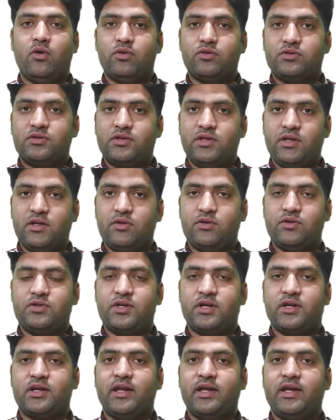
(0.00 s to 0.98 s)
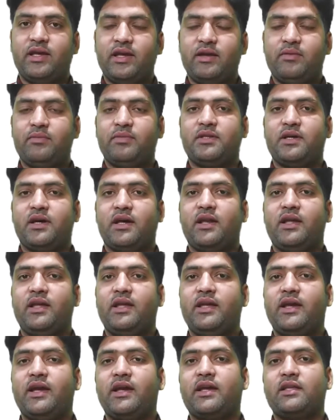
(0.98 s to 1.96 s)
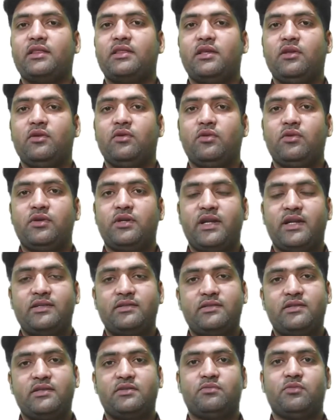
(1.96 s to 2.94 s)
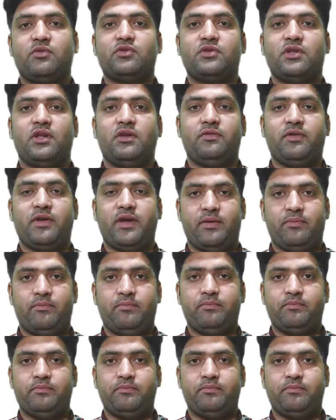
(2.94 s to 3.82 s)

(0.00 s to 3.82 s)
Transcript: और तीनों शक्लें ये बता रही है कि तीनों टेंसेस मुख्तलिफ हैं